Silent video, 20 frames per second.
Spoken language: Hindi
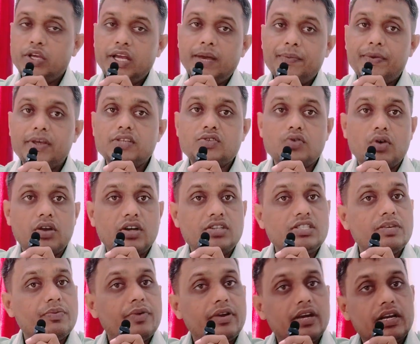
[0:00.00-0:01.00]
तो ये आपकी
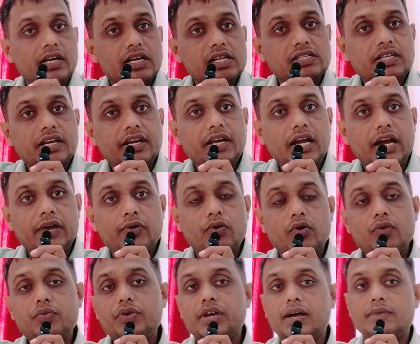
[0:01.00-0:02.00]
स्कॉलरशिप की डिटेल्स रही आई
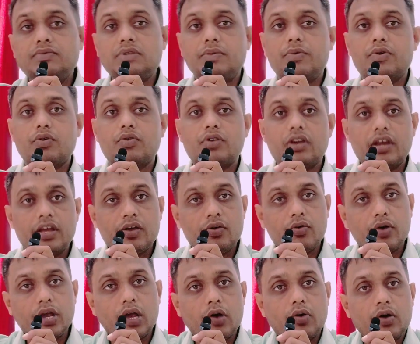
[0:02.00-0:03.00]
होप कि आप सभी को
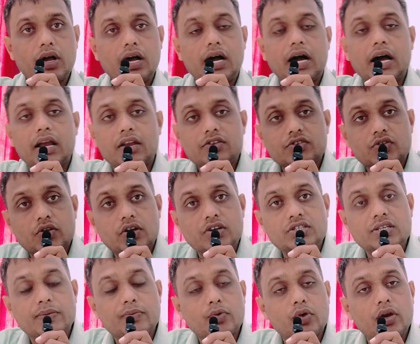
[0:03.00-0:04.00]
क्लियर हो गया होगा
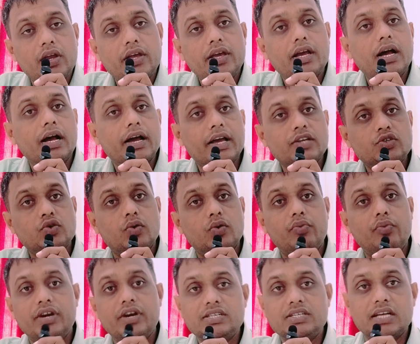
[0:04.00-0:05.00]
स्कॉलरशिप को लेकर आगे
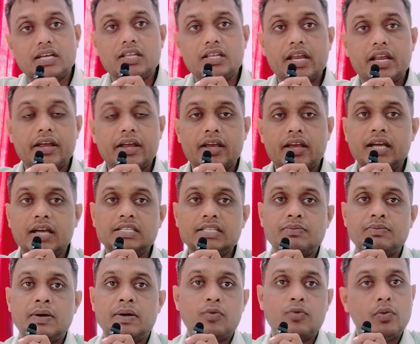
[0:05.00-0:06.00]
जो अपडेट्स आते रहेंगे
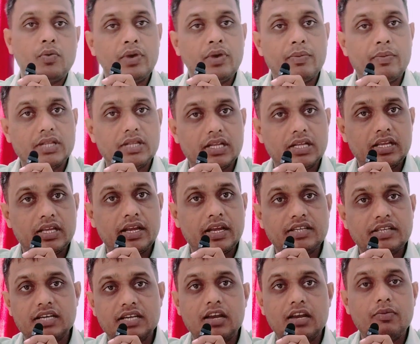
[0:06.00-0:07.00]
गाइज हम आपको अपने बताते
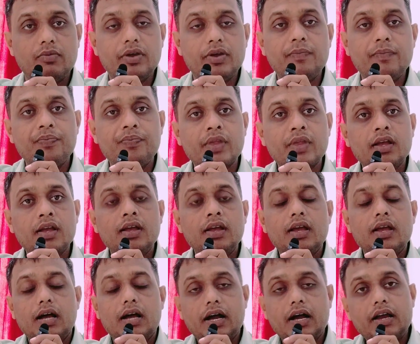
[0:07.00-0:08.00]
रहेंगे चैनल पर
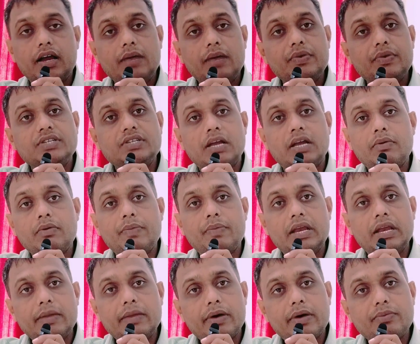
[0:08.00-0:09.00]
अगर आप इस चैनल
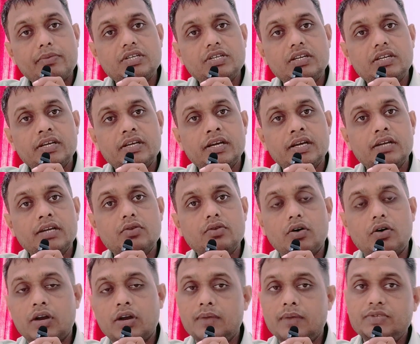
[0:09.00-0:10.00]
पर पहली बार विजिट किए
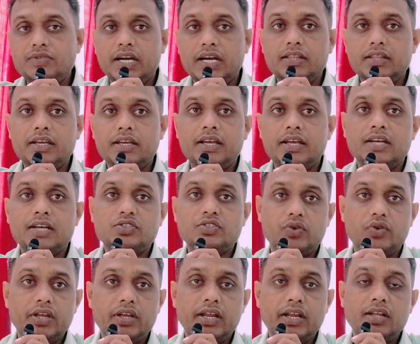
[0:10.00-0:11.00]
हैं तो और आप चाहते हैं यहाँ
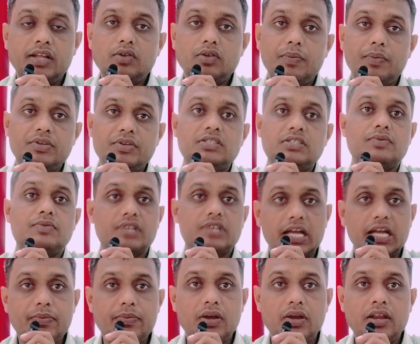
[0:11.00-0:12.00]
जुड़े रहना तो आप इसे
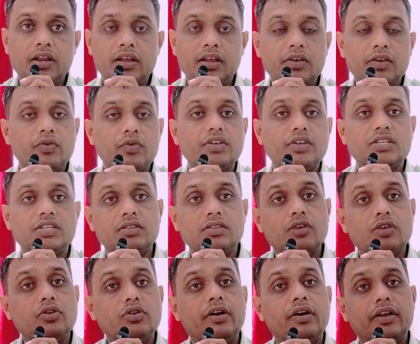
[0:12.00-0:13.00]
सब्सक्राइब कर लेना क्योंकि
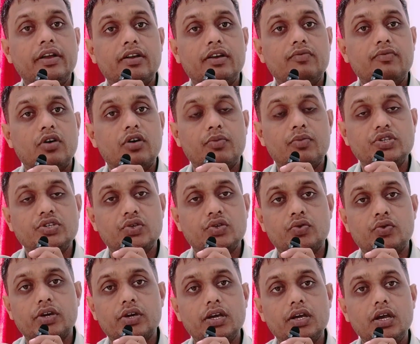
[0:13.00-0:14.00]
जितने ऑथेंटिक
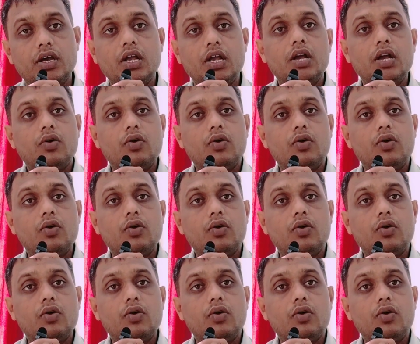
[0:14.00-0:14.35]
इन्फॉर्मेशन होंगे